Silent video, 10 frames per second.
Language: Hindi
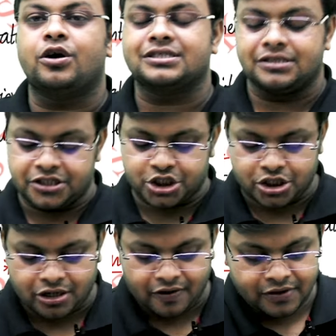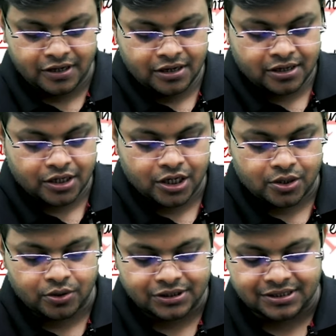ऑक्सीडेशन ऑफ
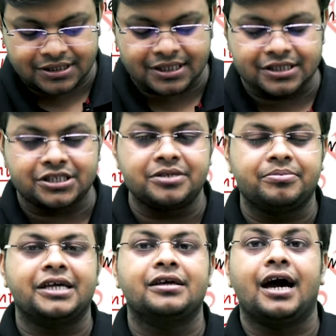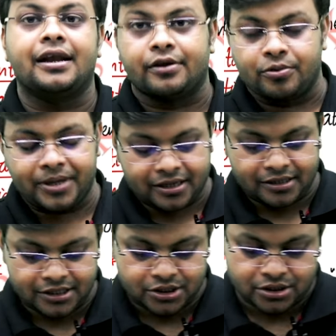ग्लूकोज इज अचीव बाय द एनरोबिक
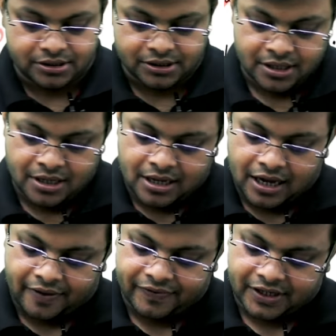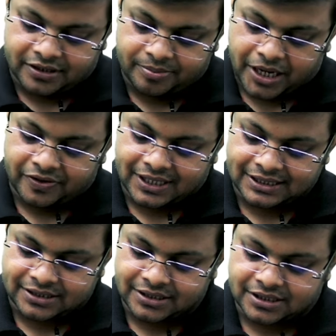कंडीशंस uh, where the pyruvic
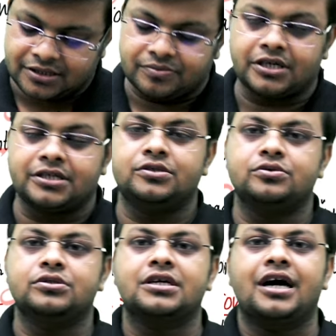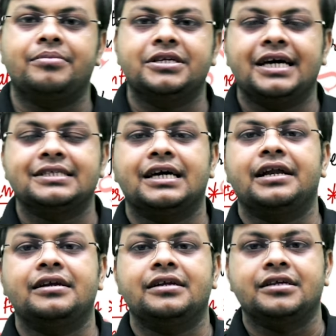acid is converted into the carbon
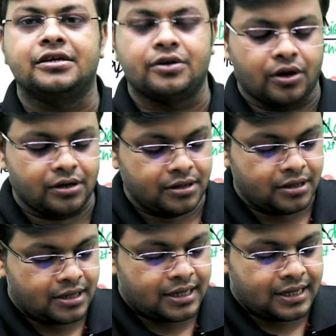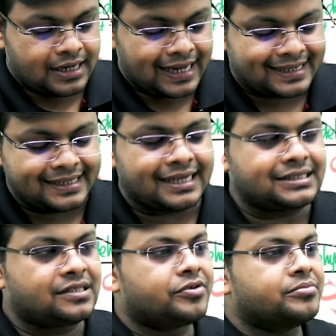dioxide and ethanol. Lactic
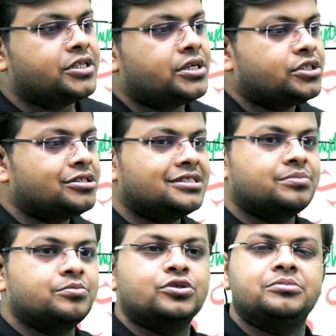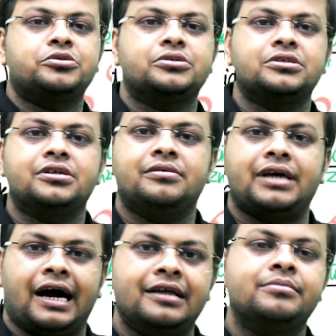acid fermentation is more reported in
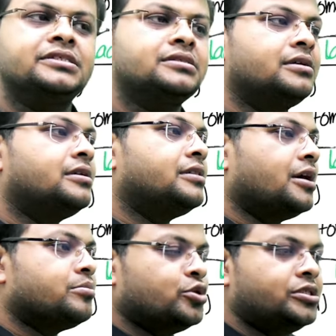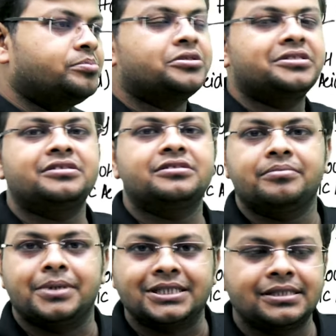animals. They are more reported in
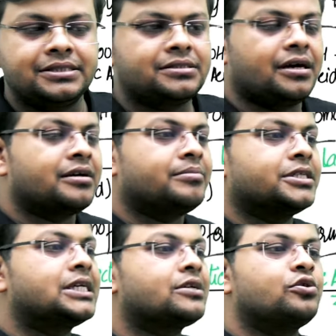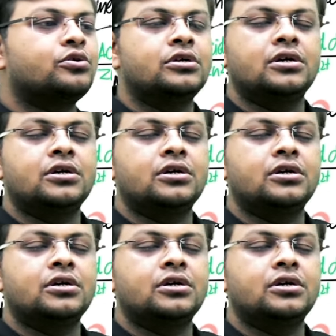the muscles. अगर muscle को